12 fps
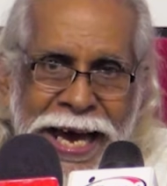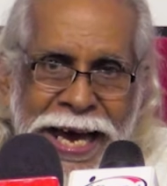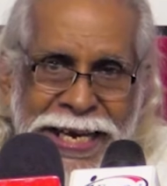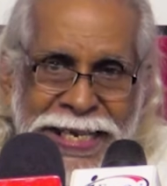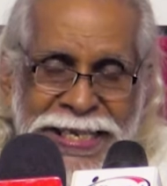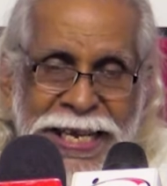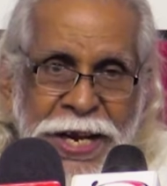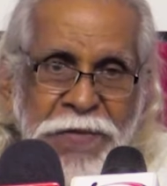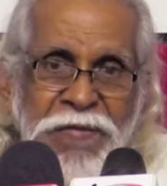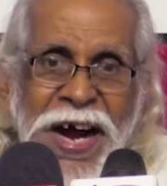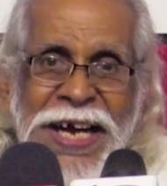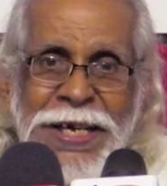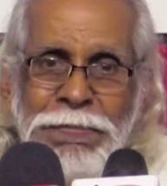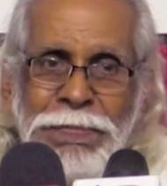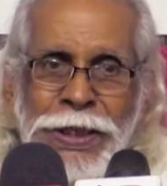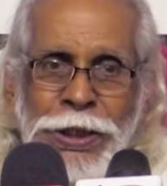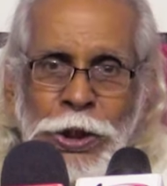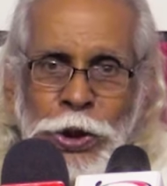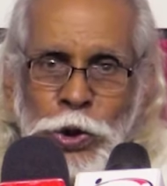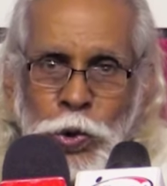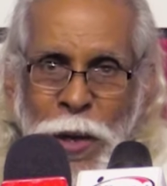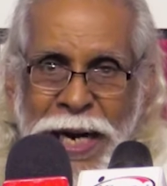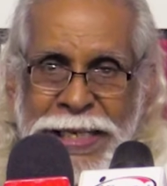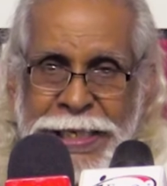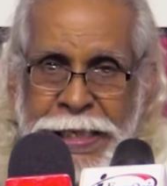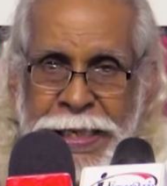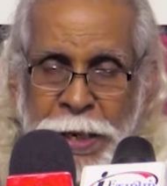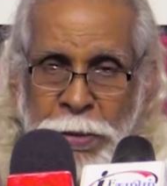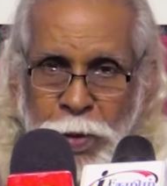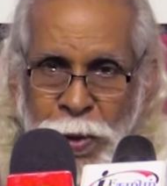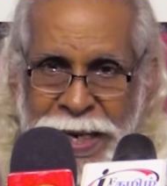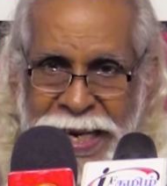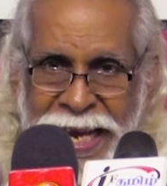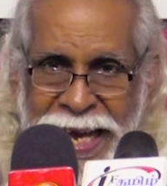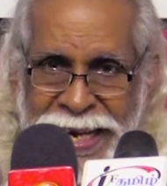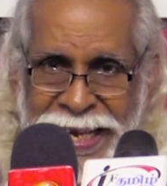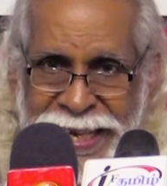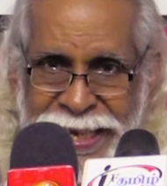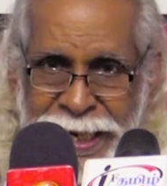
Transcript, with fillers: அரச நிர்வாகம் சுயாட்சி முறையிலான